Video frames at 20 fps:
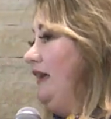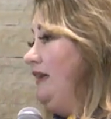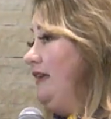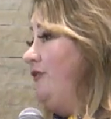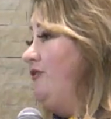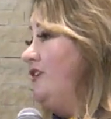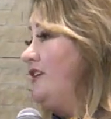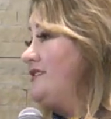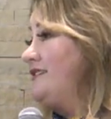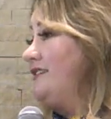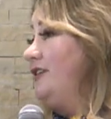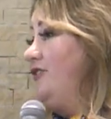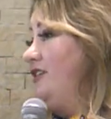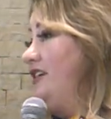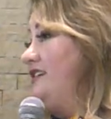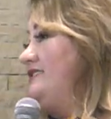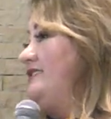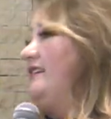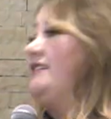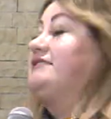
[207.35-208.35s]
Я выросла в
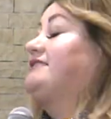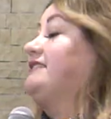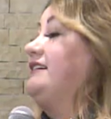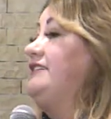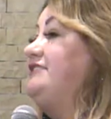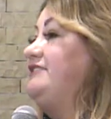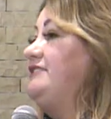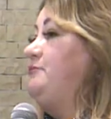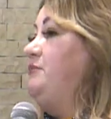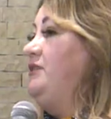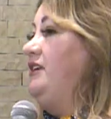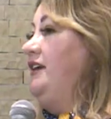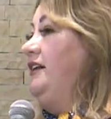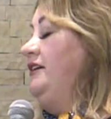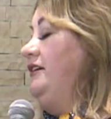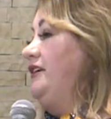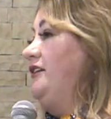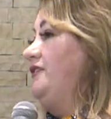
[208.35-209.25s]
христианской семье,